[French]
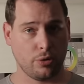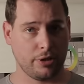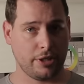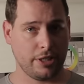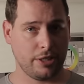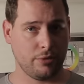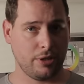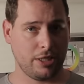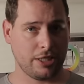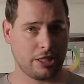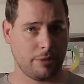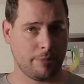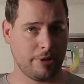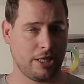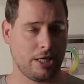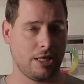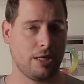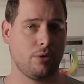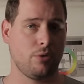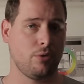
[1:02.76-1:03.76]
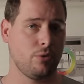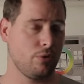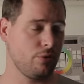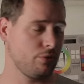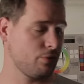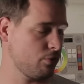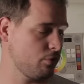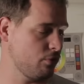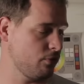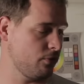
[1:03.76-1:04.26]
côté de la caméra, on
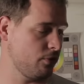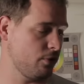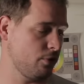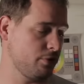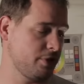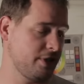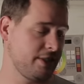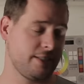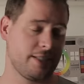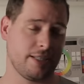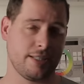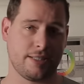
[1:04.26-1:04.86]
retrouve le disque